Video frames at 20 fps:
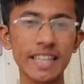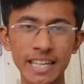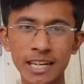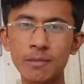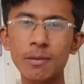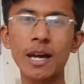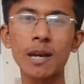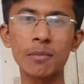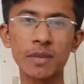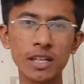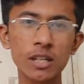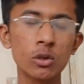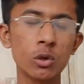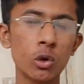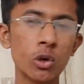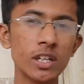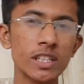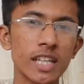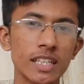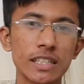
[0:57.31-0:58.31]
एक बार मैंने
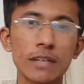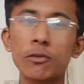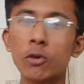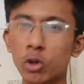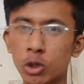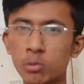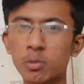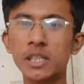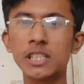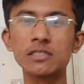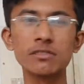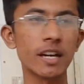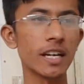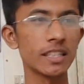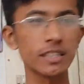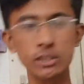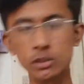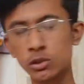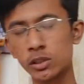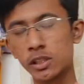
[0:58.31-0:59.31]
रोक लिया था फोटो भी खिंचवा लेती